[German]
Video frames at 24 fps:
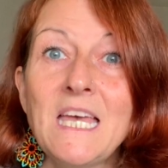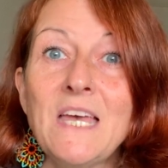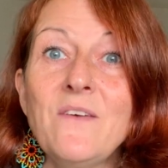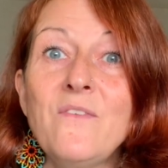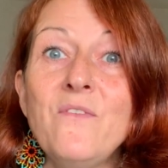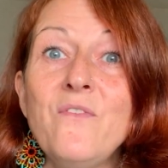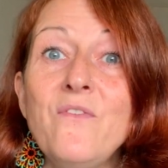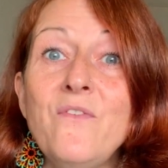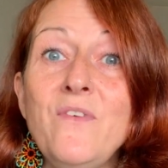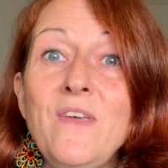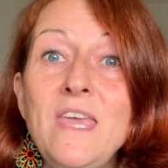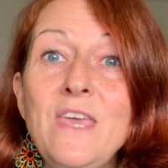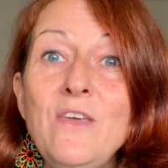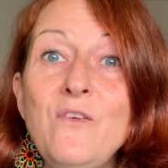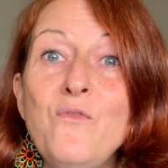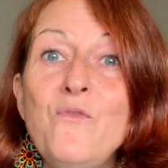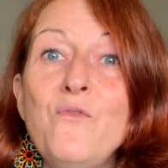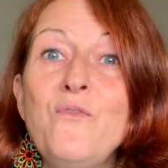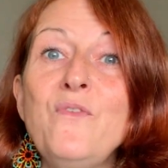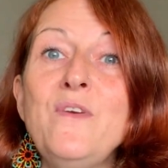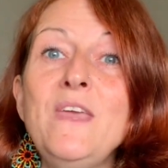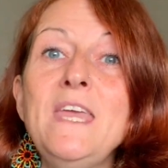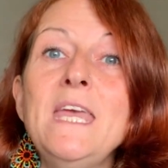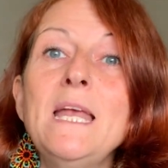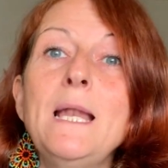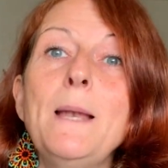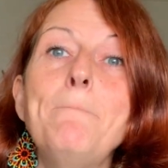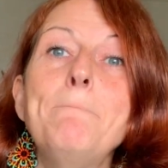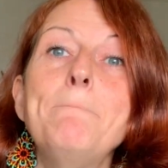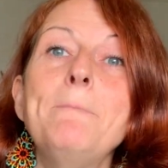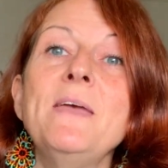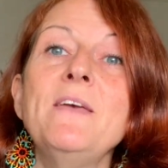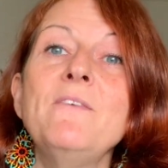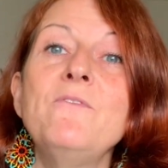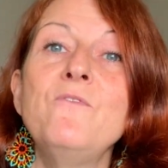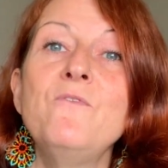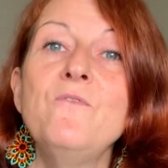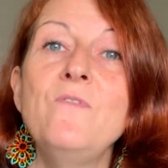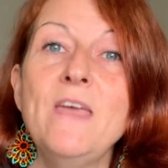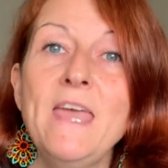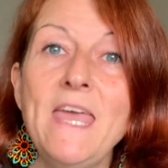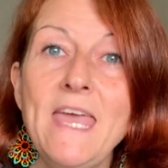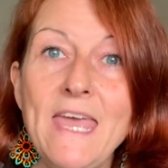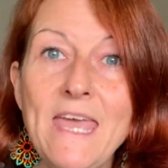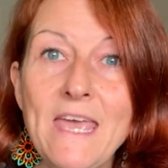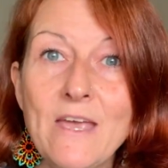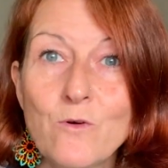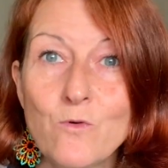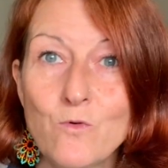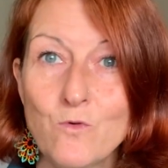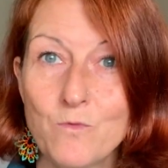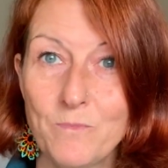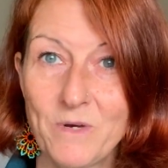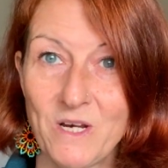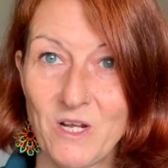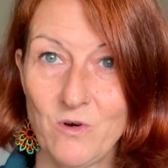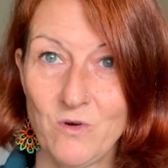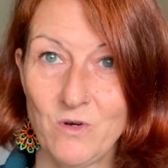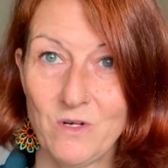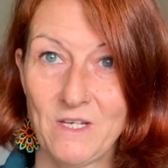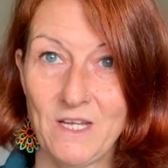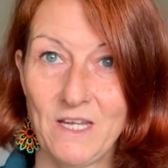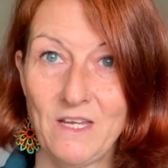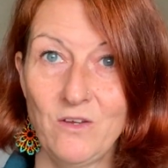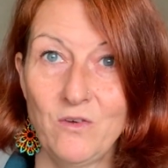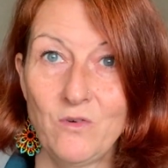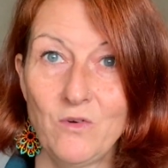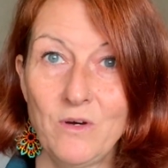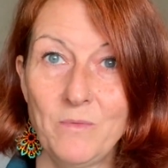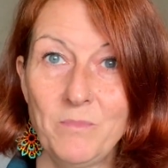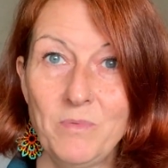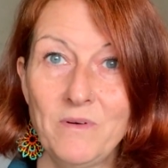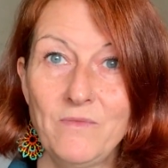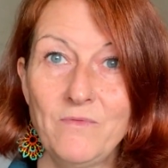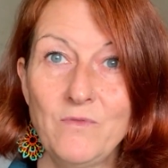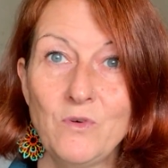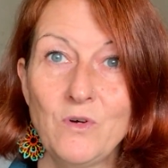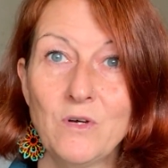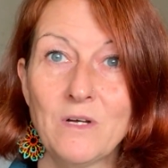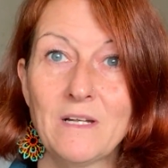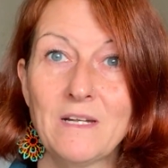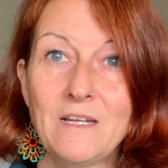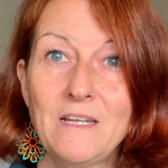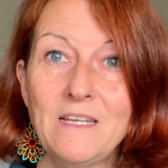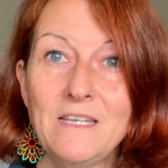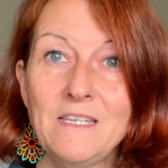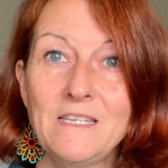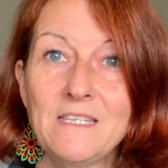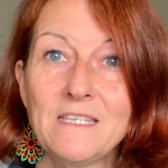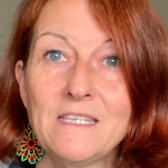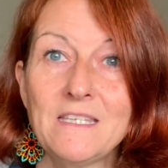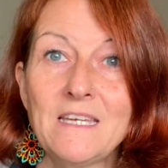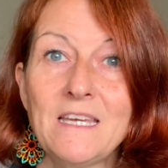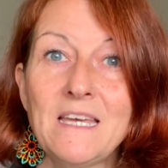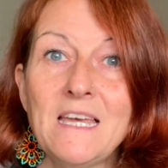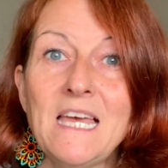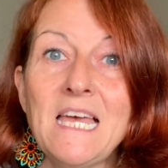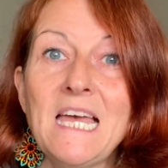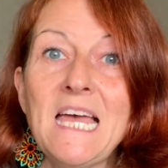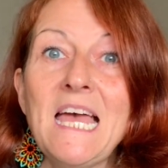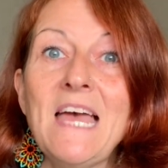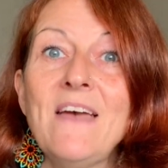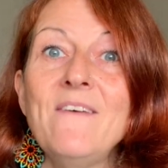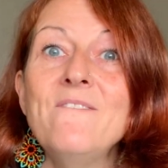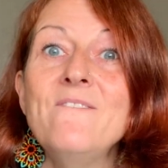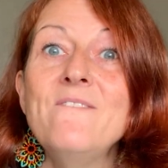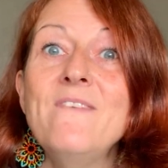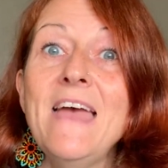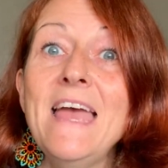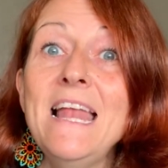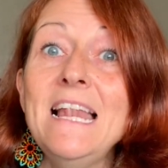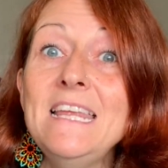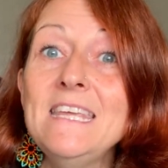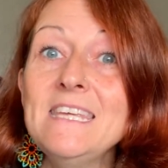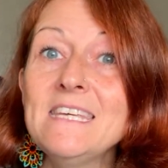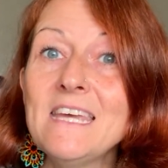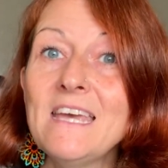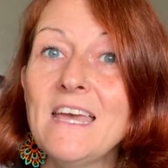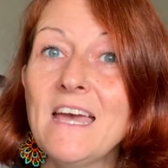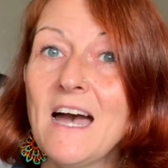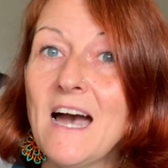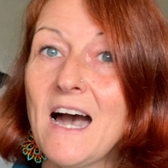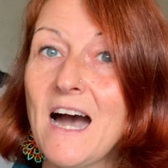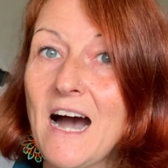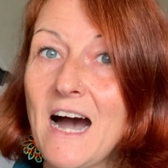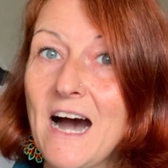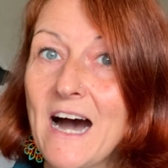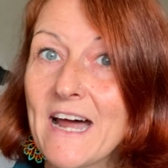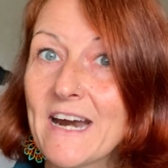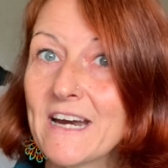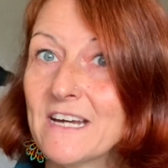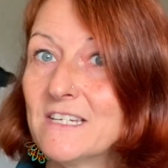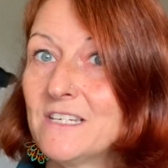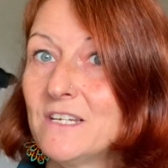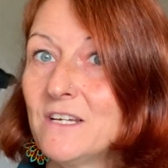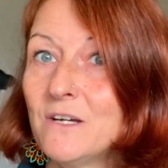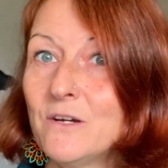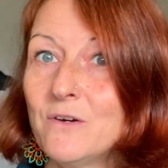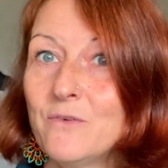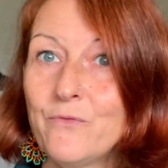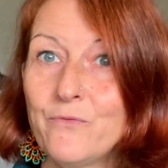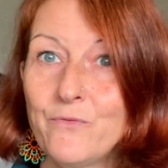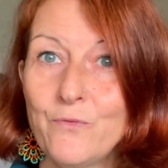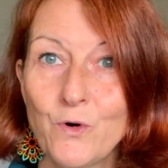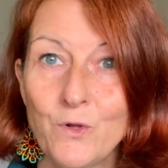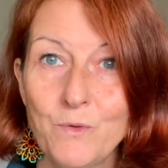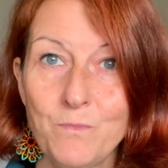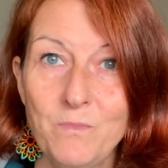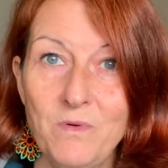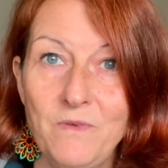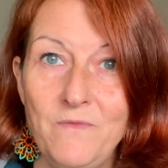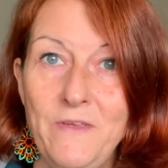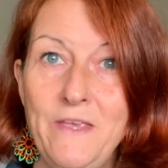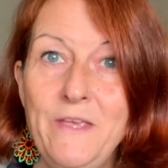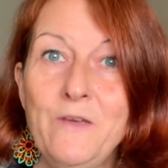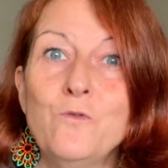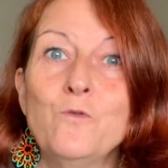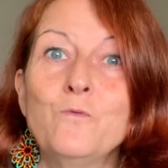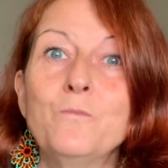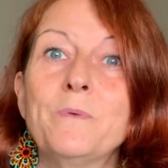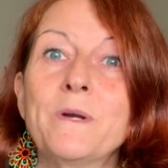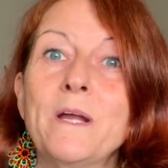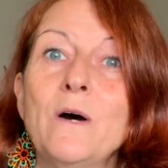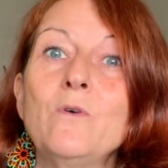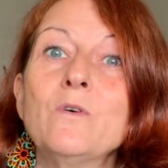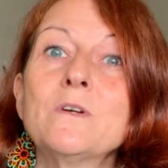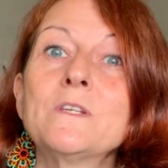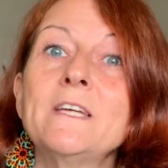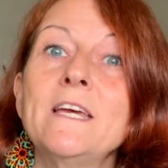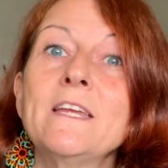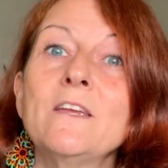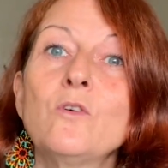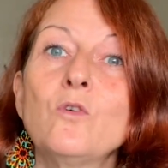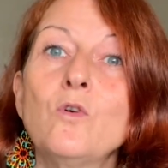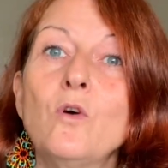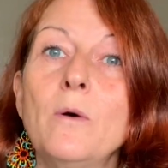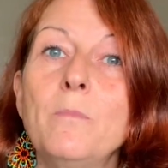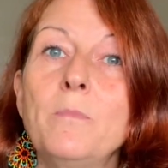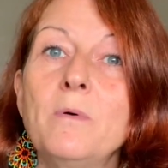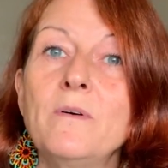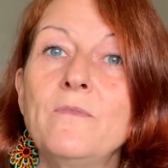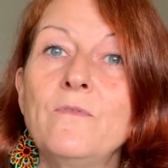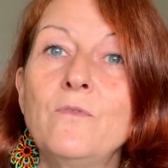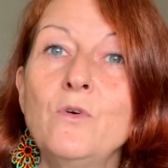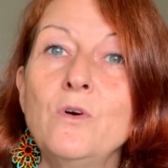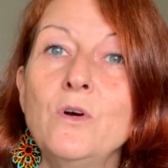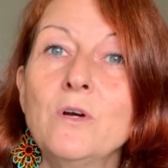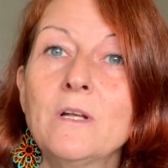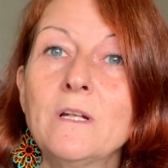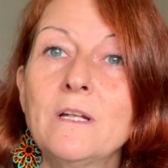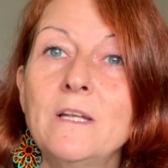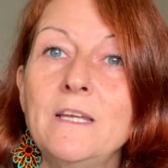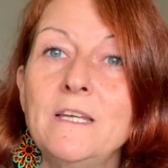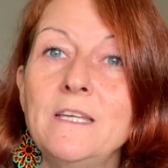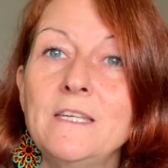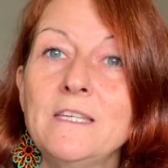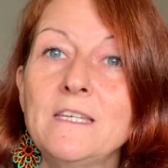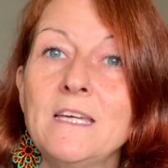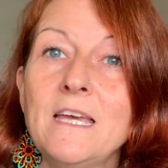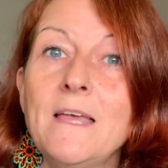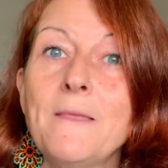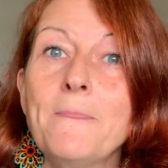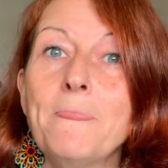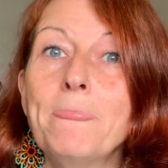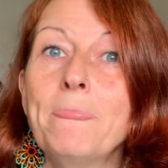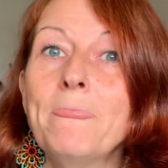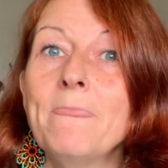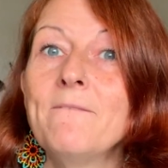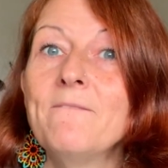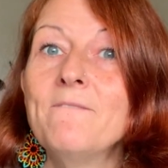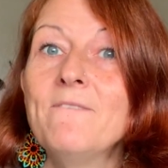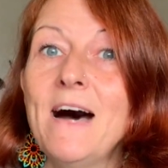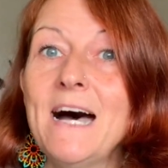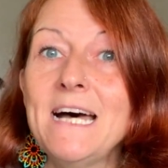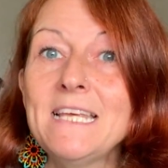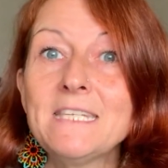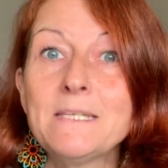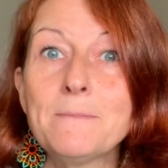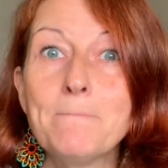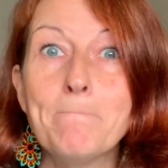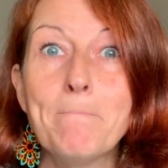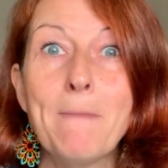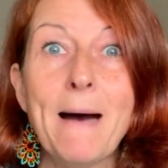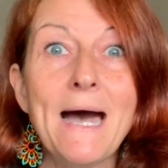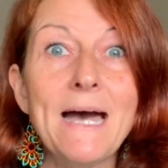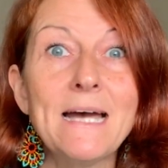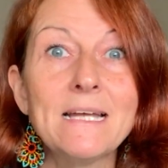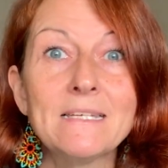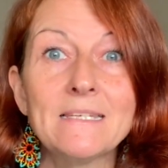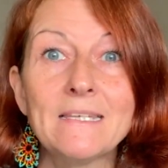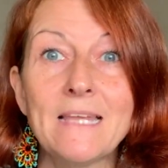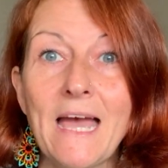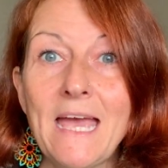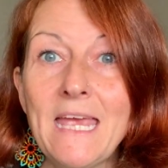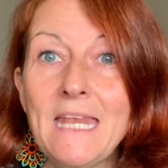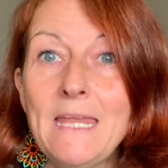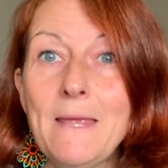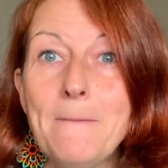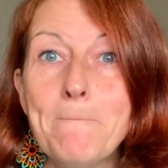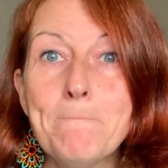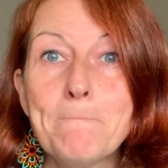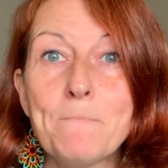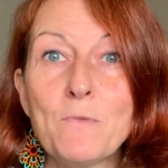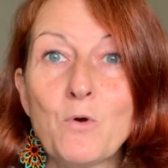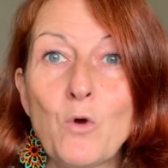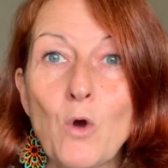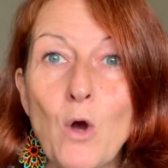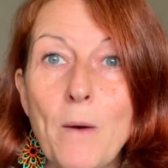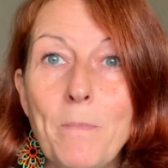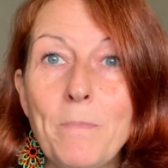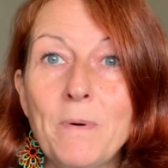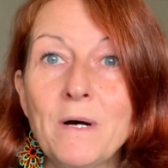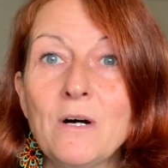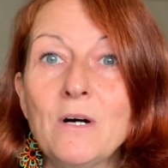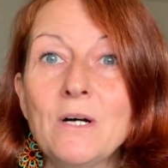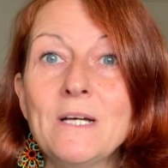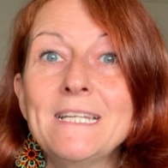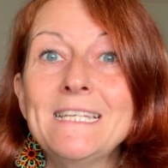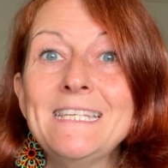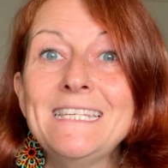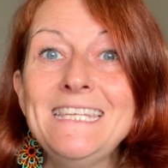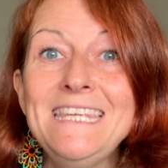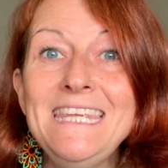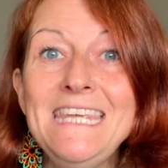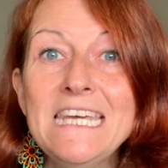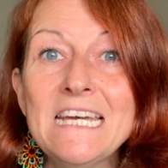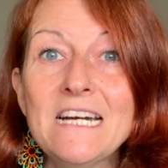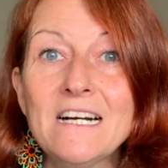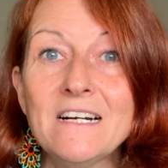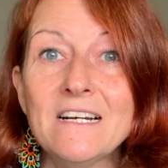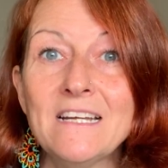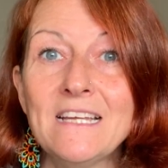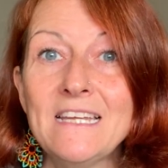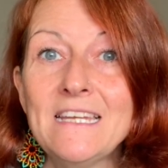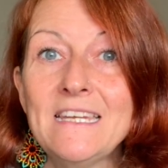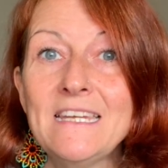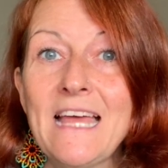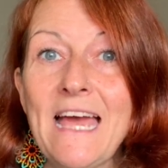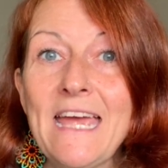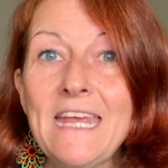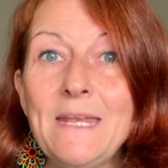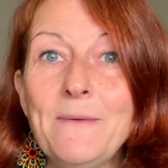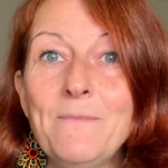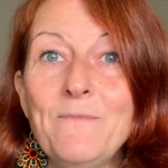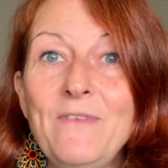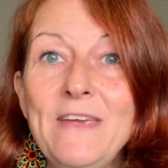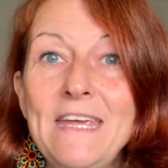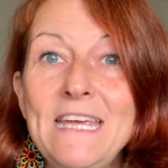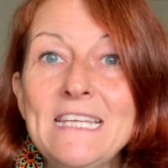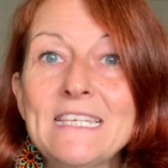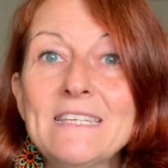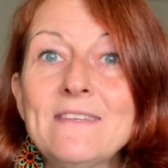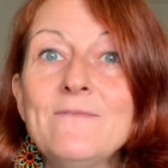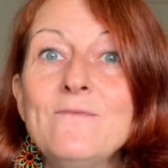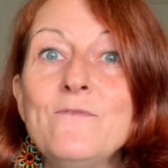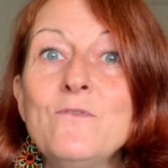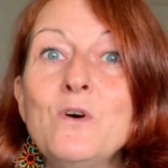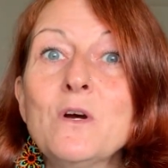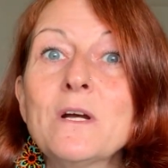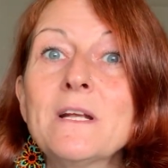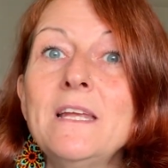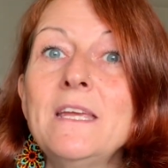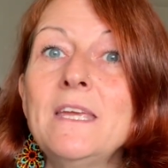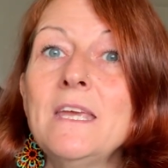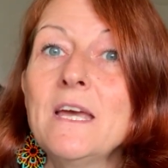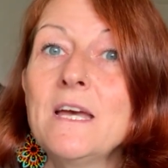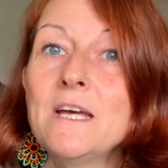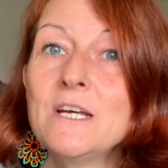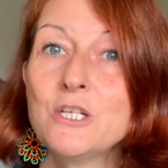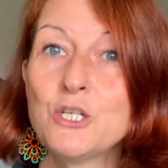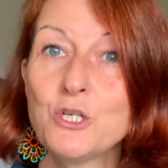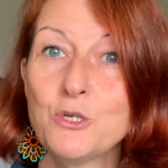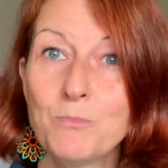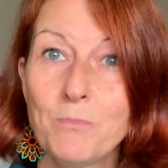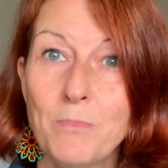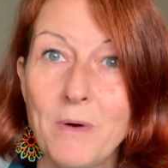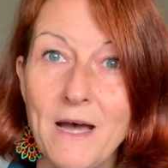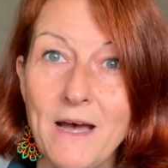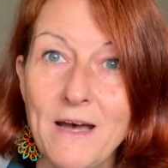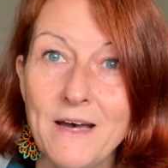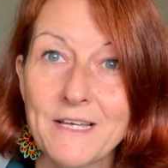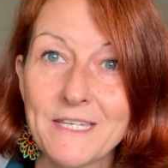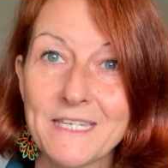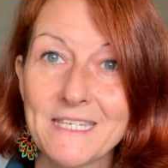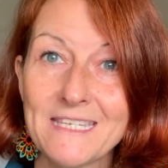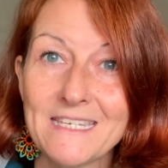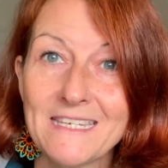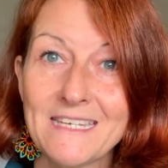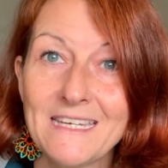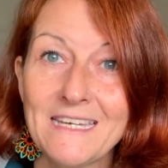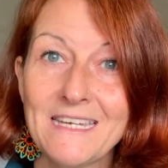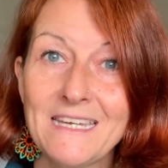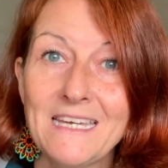Wie viel Bewegung braucht dein Körper wirklich? Welche Art von Bewegung braucht dein Körper wirklich? Was macht deinem Körper, dir, deinem Wesen wirklich Spaß?